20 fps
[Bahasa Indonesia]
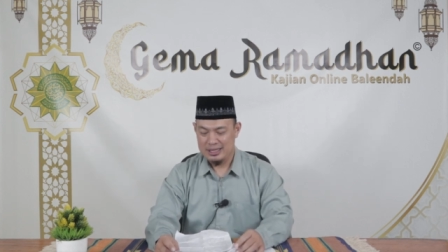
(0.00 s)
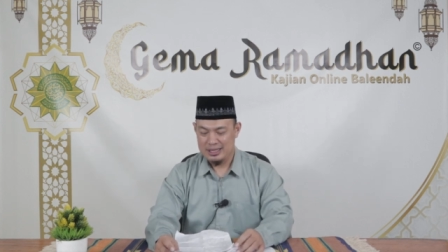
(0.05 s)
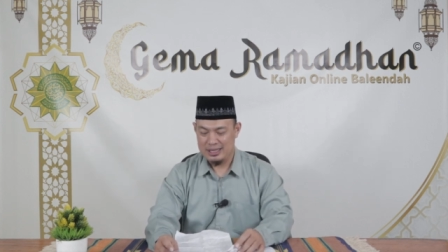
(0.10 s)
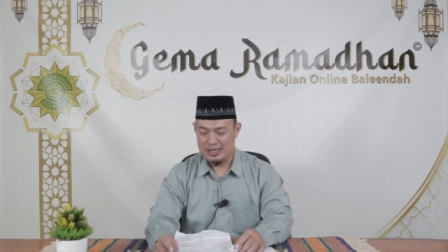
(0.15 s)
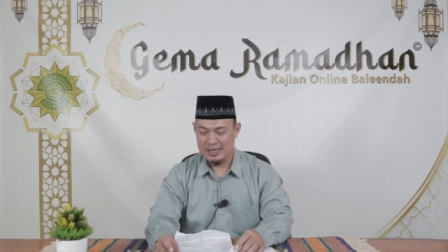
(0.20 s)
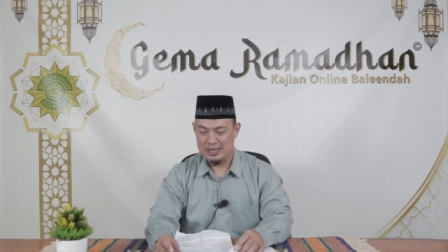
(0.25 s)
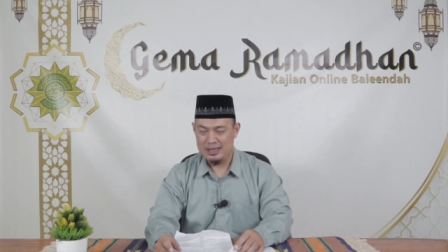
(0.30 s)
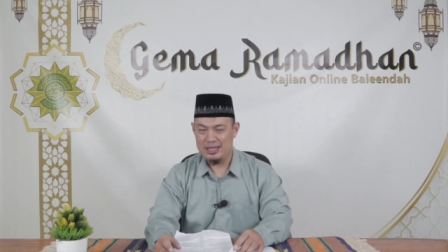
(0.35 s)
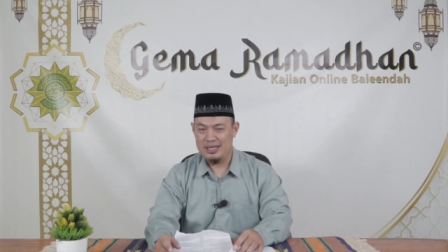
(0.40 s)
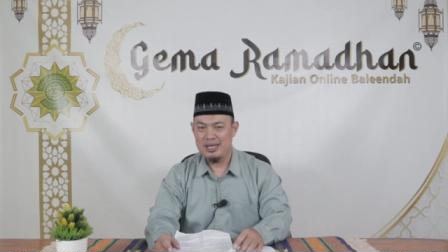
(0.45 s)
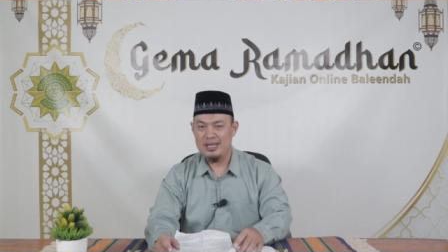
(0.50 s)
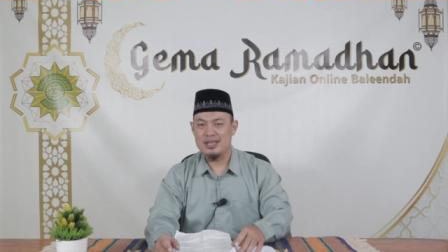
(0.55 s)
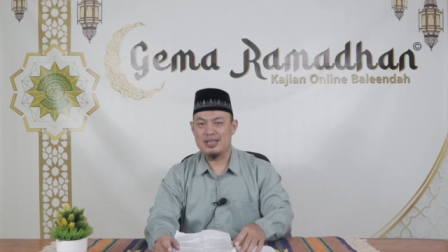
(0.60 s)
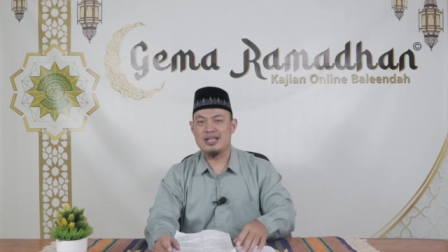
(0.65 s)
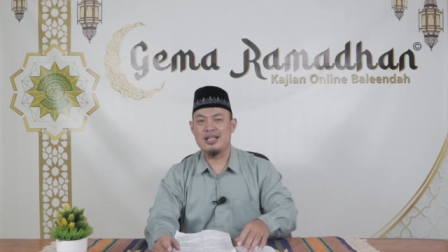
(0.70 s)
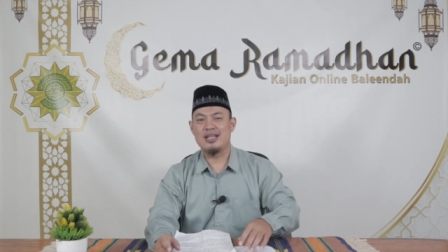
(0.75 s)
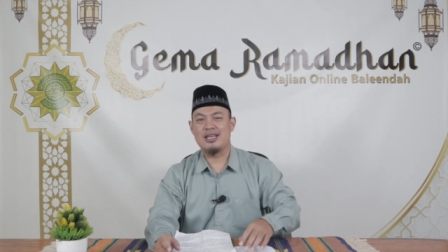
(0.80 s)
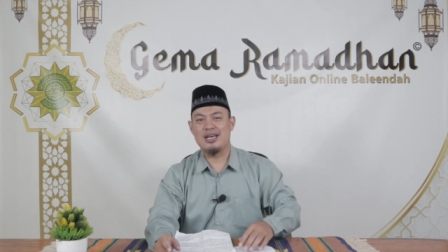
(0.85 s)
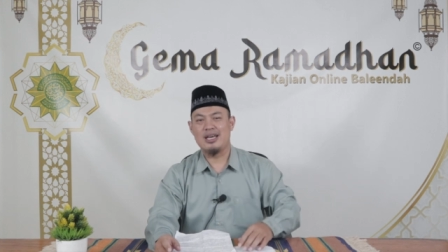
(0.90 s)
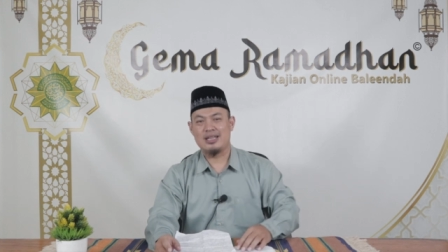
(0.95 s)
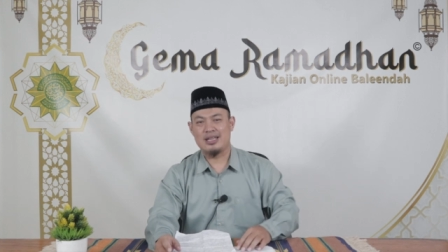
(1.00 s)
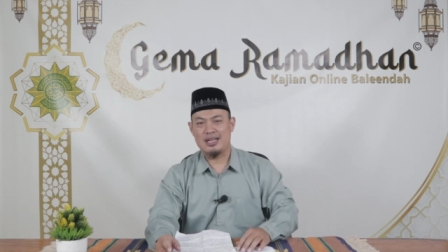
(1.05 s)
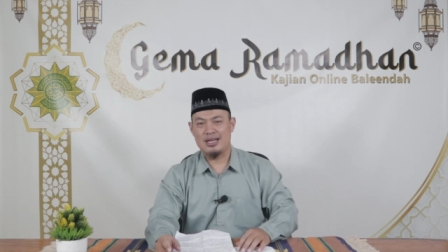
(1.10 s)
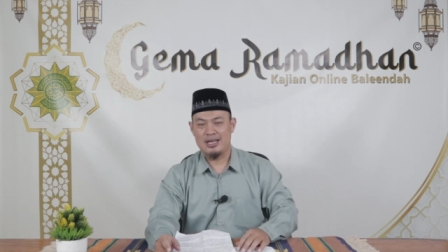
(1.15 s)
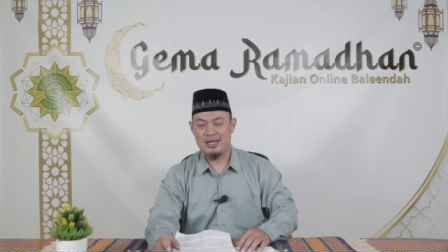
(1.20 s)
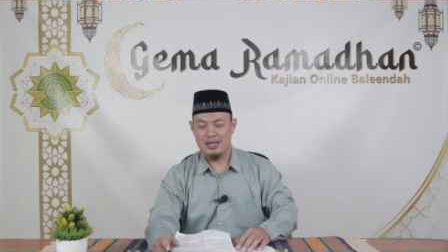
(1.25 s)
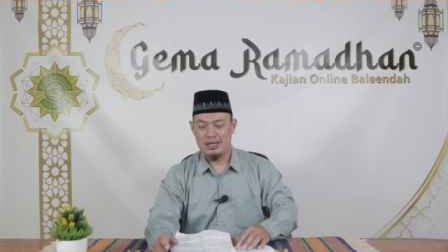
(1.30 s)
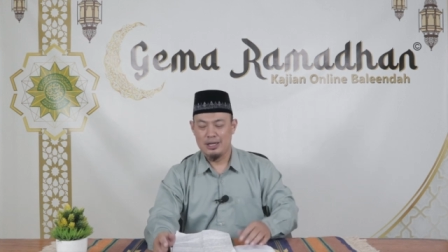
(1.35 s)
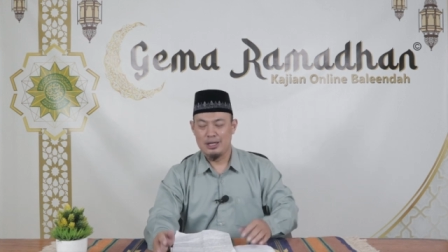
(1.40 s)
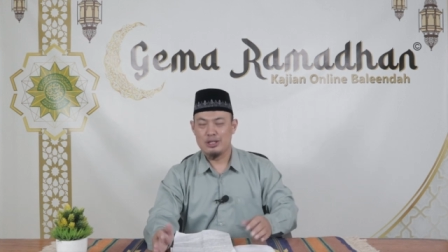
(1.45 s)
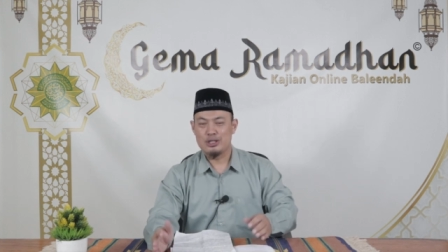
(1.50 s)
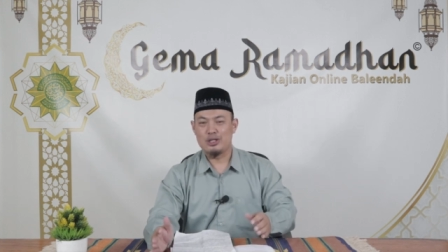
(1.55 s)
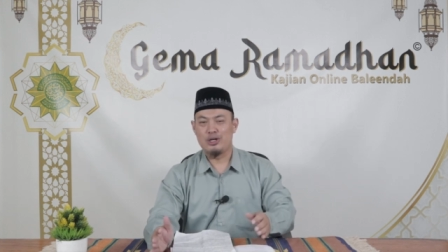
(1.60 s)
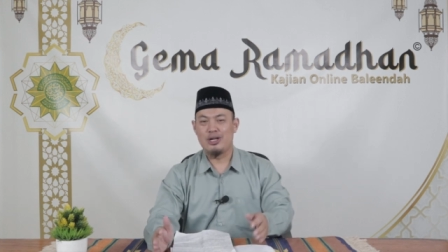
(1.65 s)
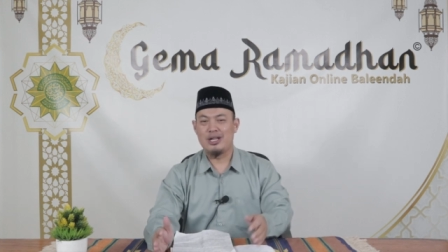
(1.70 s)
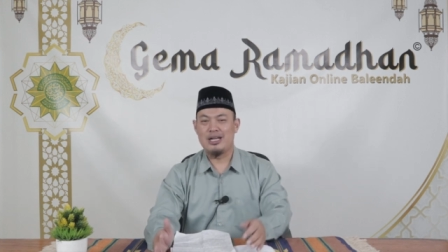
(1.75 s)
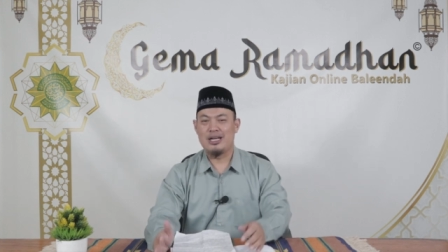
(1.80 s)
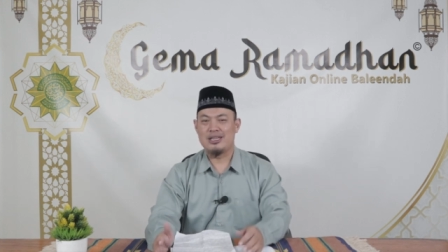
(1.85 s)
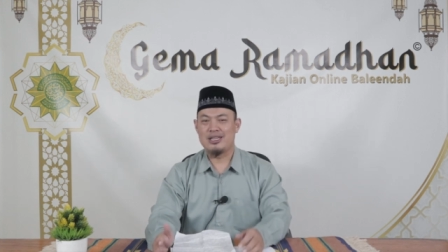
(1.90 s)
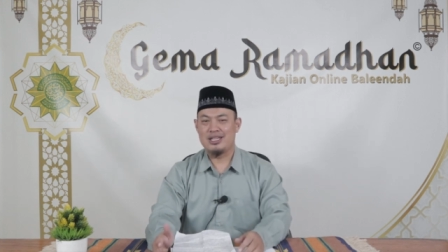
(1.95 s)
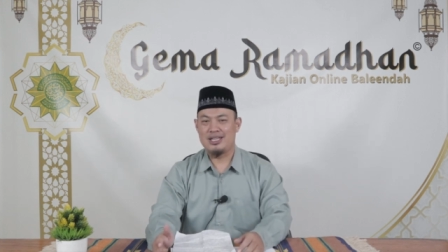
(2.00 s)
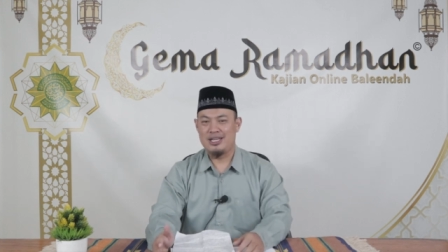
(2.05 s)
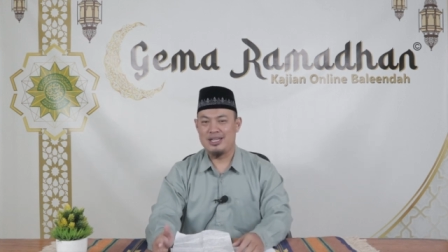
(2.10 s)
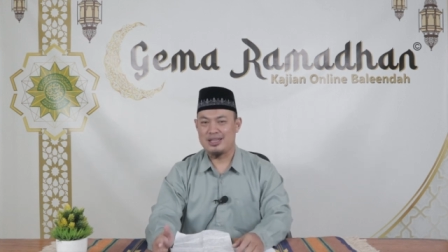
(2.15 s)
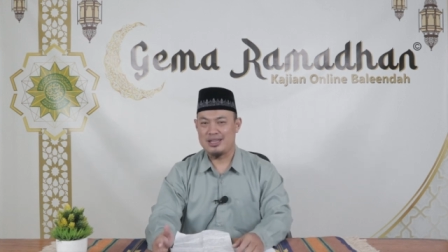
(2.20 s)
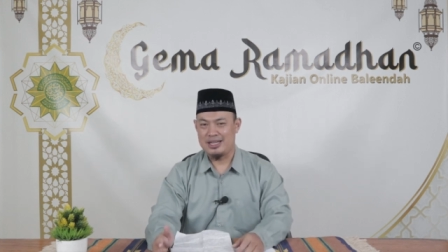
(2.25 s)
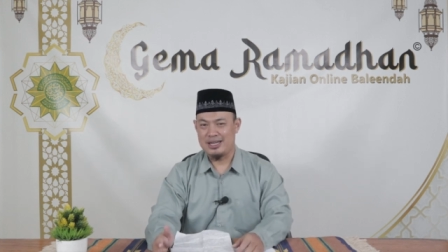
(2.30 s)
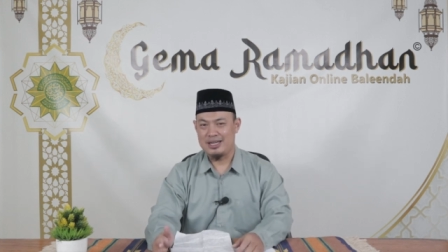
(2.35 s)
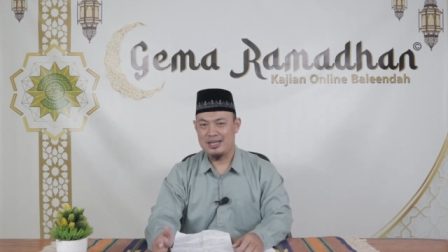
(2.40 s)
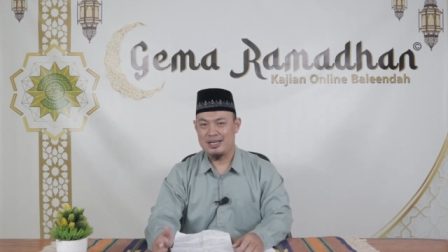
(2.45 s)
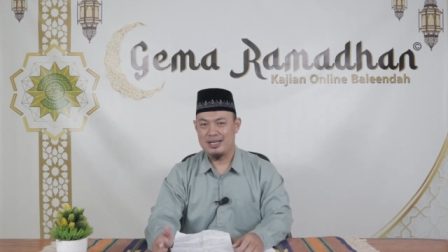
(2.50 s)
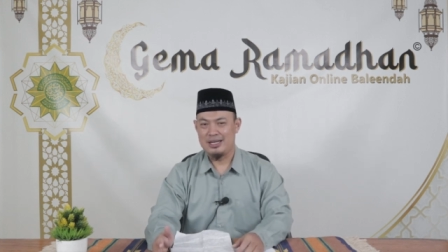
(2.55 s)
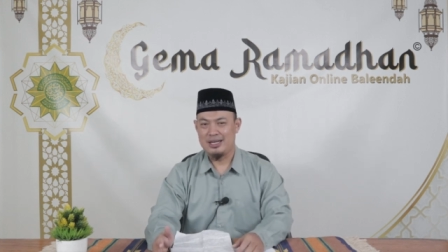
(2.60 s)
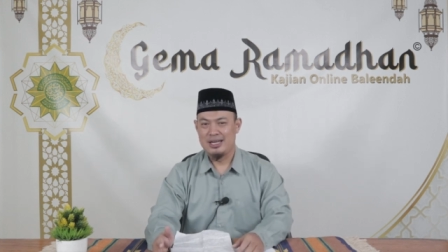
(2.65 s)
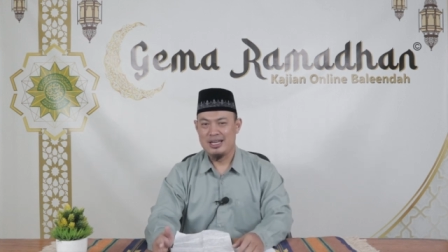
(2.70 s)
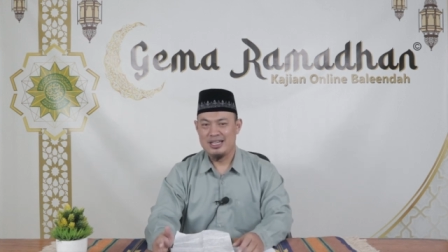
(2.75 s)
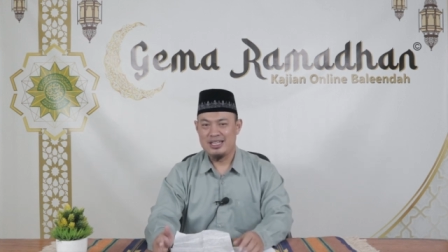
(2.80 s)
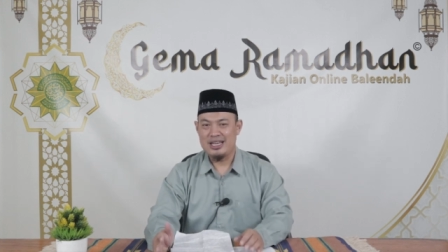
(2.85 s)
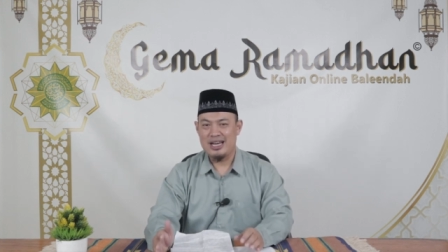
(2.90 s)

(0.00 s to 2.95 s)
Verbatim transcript: Jadi ternyata salat kita